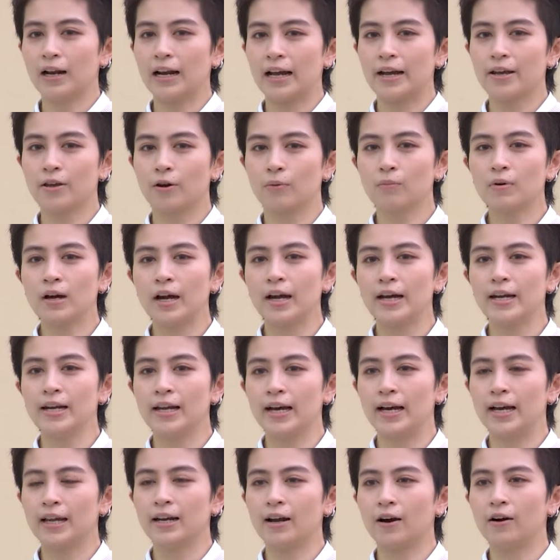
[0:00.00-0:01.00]
đã lấy dũng khí
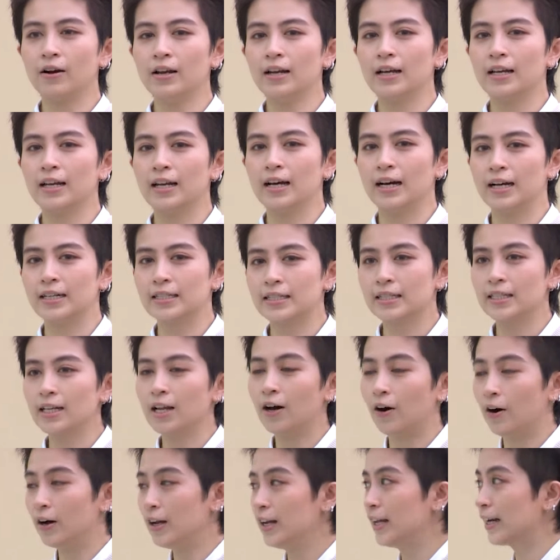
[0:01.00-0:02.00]
để nói lên lời xin
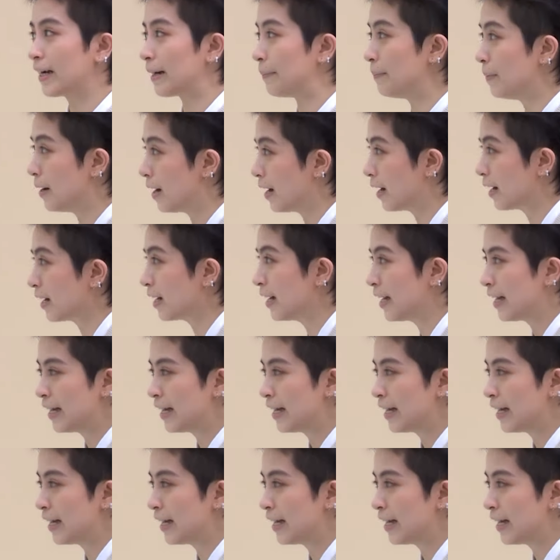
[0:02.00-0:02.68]
lỗi lời cảm ơn